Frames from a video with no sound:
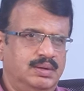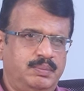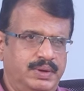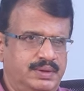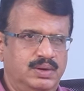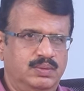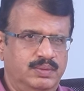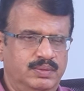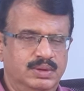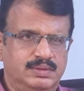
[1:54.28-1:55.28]
పెట్టడం
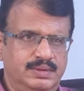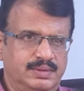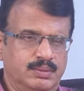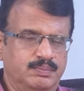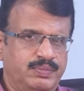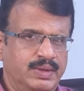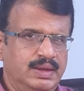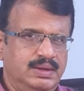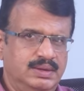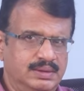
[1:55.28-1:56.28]
అనేది చేశాం
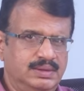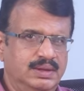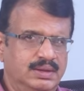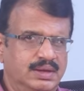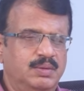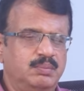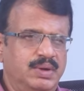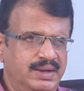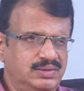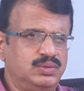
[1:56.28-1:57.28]
ఇదంతా ఏంటంటే
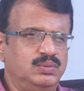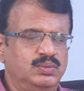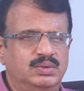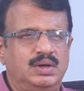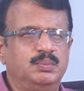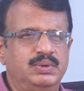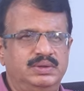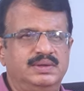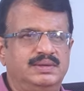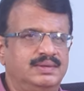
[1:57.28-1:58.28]
మ్యాక్సిమం కన్ఫ్యూజ్
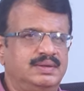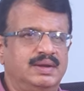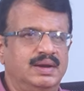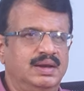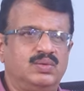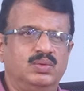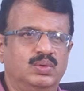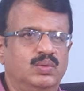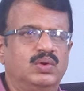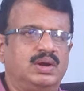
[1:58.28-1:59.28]
చేసి జనాల్ని
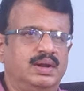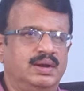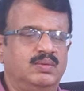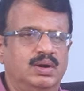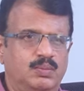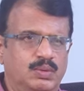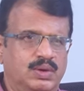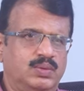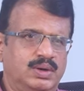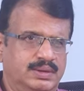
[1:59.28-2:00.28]
కొన్ని ఓట్లైనా వాళ్ళకి
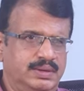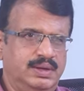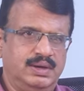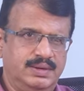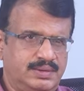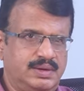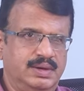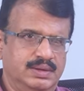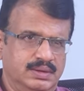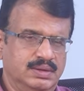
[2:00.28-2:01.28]
పడకుండా చేయాలనే
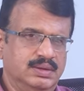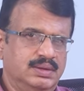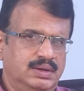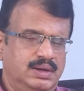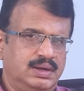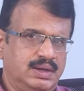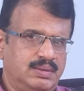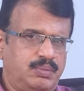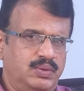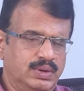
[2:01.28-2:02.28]
స్ట్రాటజీ అంటే
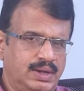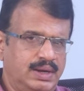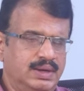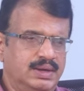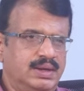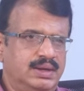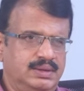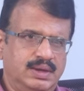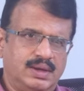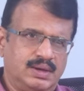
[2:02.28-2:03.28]
పవన్ కళ్యాణ్కి
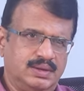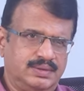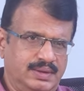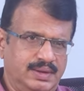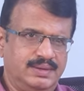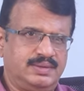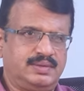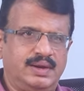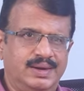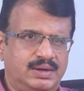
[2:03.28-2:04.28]
అయితే అక్కడ సీరియస్
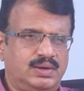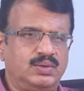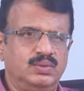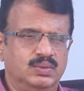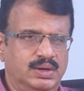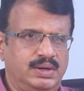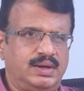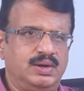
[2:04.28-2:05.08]
థ్రెట్ ఉన్నట్టు